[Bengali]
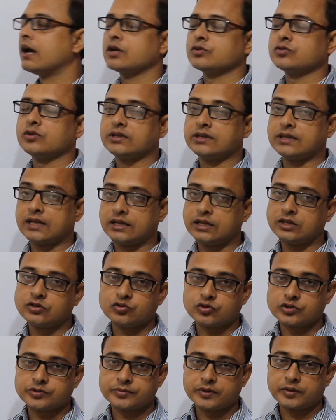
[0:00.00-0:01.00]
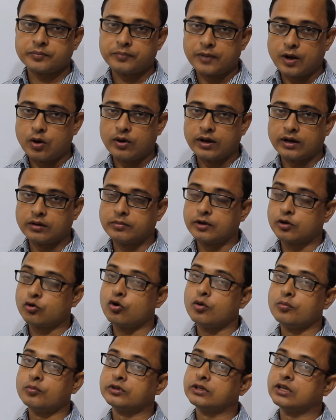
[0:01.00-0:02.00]
আসলে তাদের চশমার পাওয়ার বা
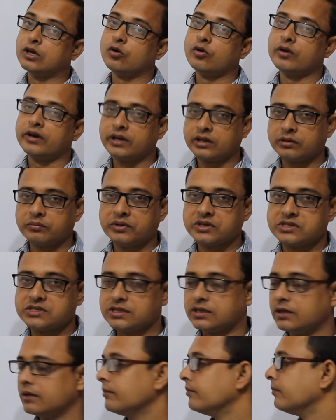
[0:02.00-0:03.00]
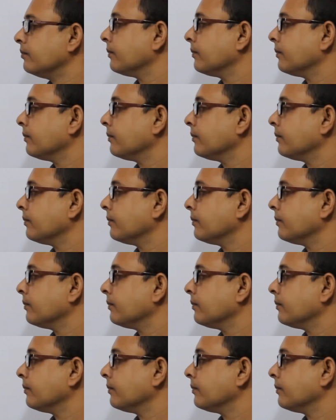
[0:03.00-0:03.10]
ক্ষমতা অনেক বেশি